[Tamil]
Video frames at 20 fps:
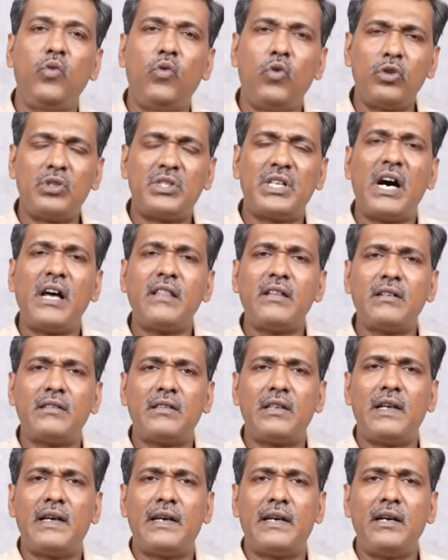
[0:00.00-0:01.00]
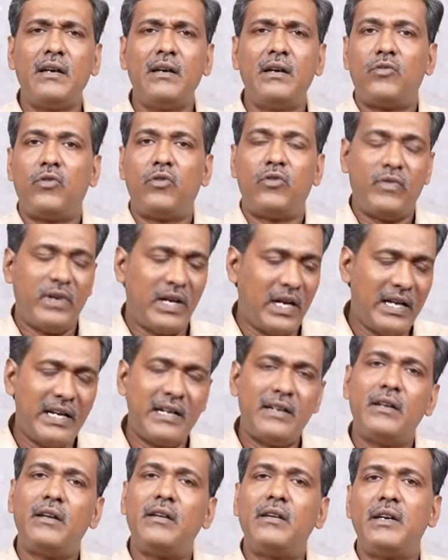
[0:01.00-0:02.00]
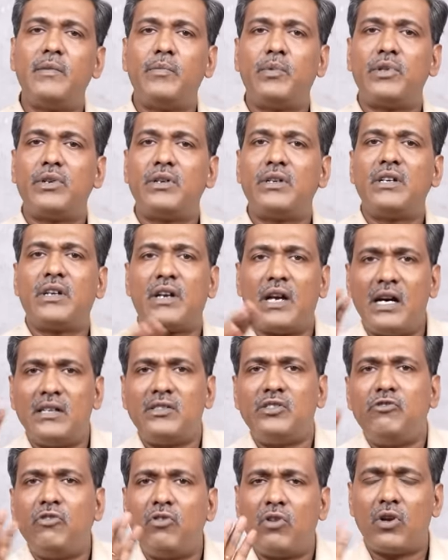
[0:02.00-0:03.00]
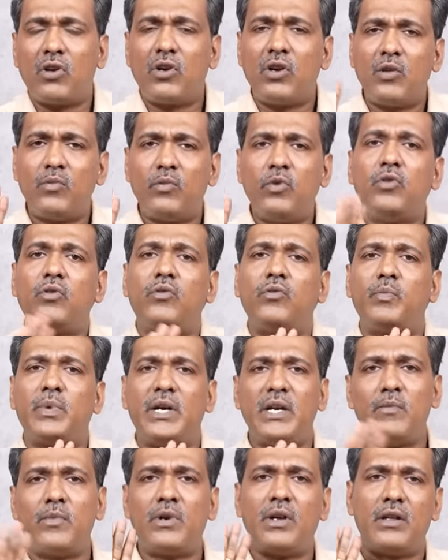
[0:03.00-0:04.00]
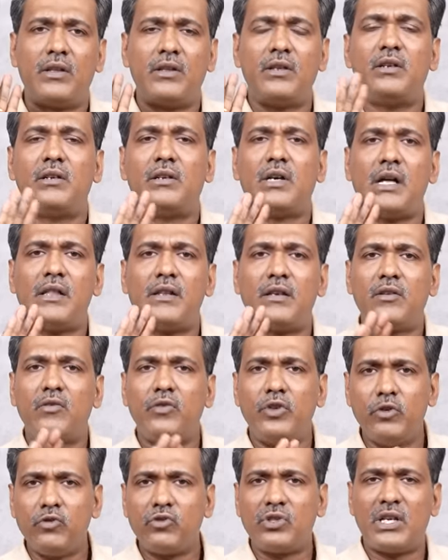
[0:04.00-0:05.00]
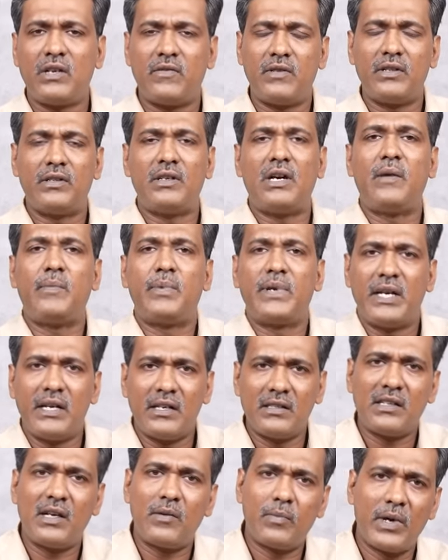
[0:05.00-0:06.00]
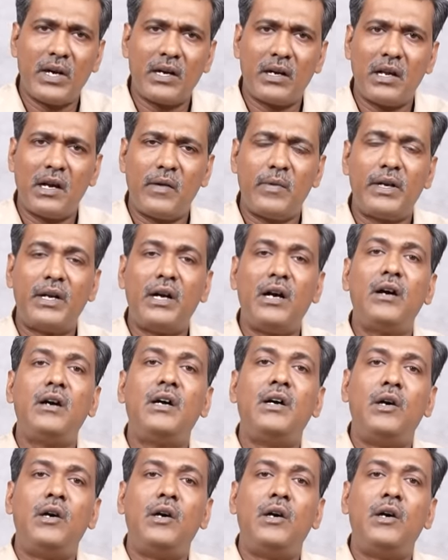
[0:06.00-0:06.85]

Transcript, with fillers: ஒரு ஜாதகத்தில் ஒரு வேலையை நிர்ணயிப்பதற்கு ராசியோ லக்னமோ பயன்படாது அதற்கு யூஸ் ஆகாது அப்போ என்ன சார் பார்க்கலாம் அப்படின்னா